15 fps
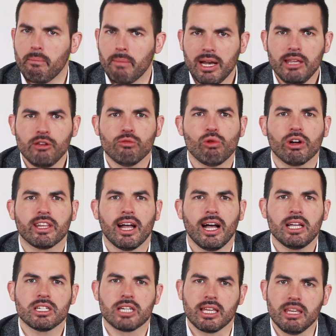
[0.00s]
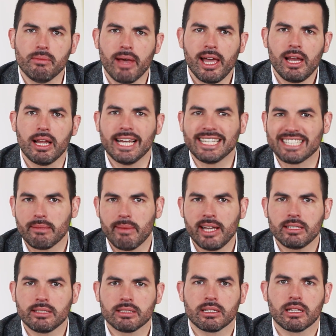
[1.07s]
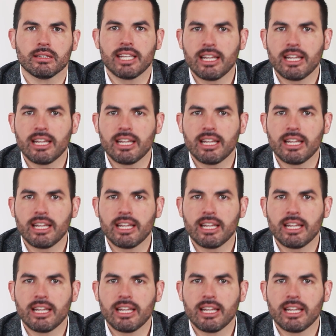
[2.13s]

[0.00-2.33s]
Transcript: Mailing ou boitage, email, SMS,